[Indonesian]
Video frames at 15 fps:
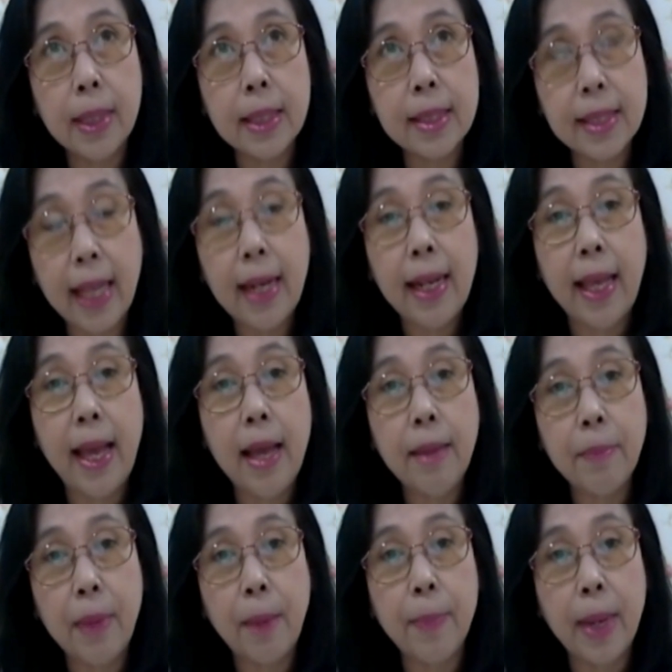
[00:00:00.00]
sel
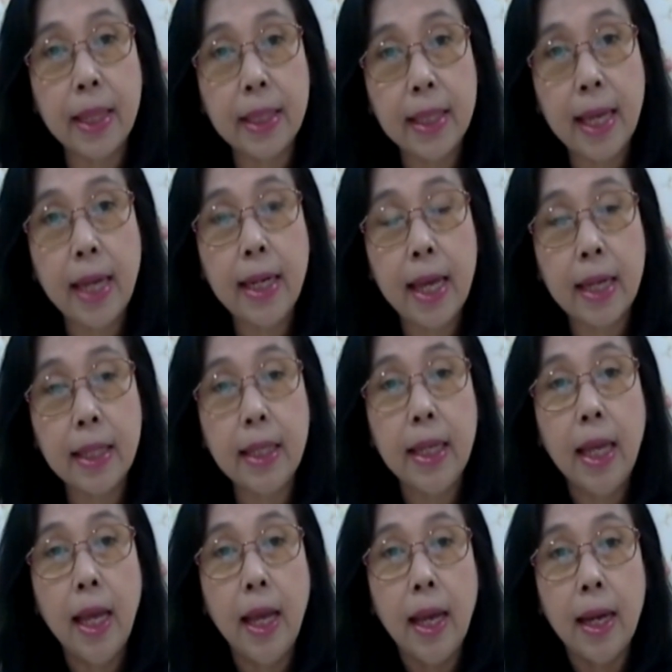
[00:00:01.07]
ya yang bagian
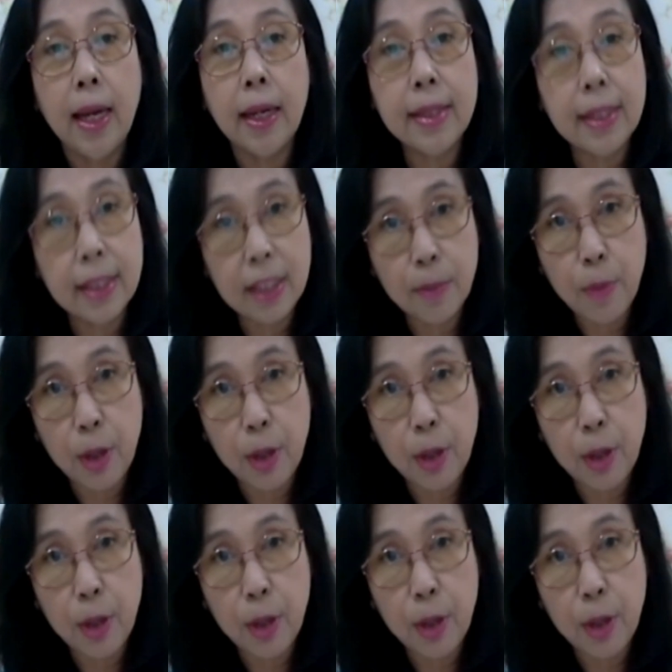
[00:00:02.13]
dari uh, sistem